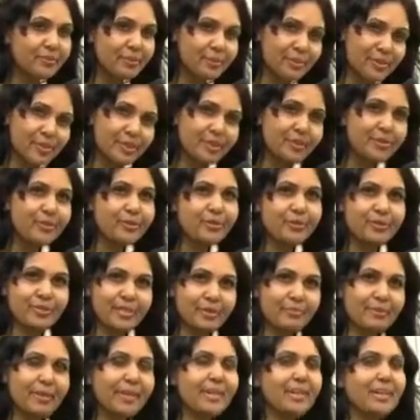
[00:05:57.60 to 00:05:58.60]
को बुजुर्गों को
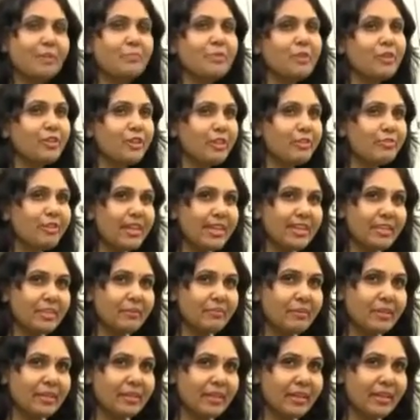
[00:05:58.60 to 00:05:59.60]
सबके लिए बहुत ही
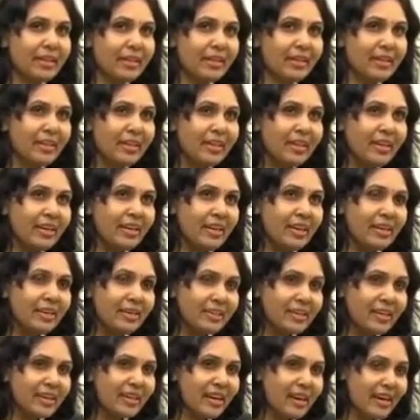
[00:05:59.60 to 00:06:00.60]
फायदेमंद है
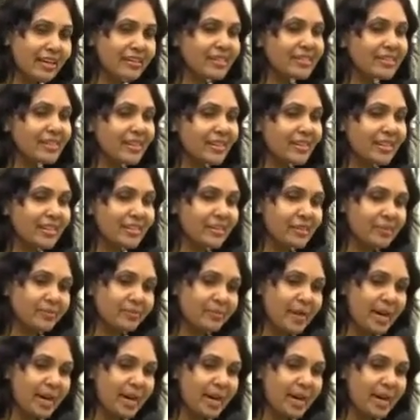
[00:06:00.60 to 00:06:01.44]
आजकल की